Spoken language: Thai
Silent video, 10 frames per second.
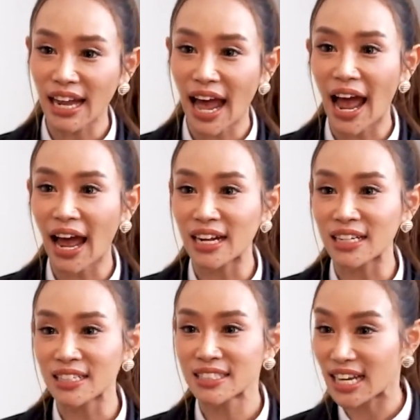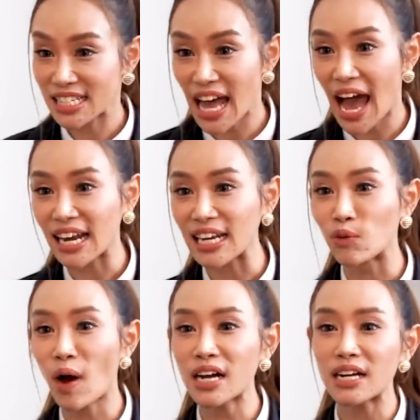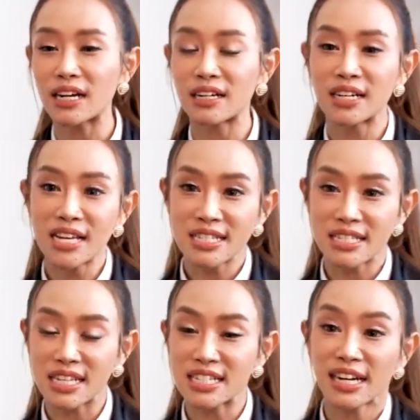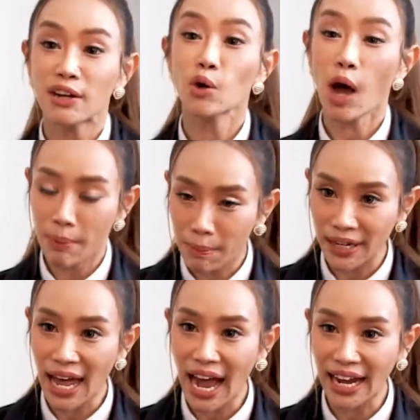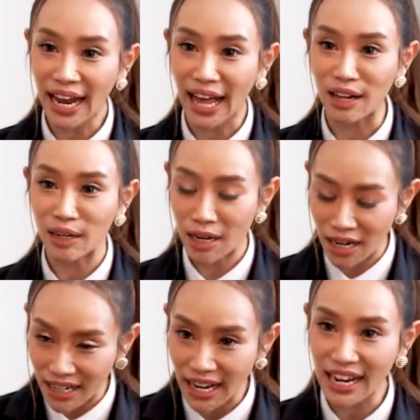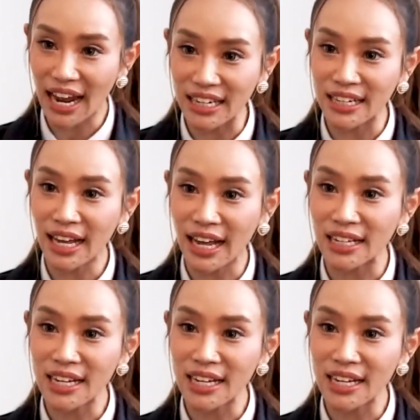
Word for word: ทางเศรษฐศาสตร์ หรือว่าคือจริง ๆ แล้วด้วยความเป็นไปได้นะคะเงินขนาดนี้เนี่ย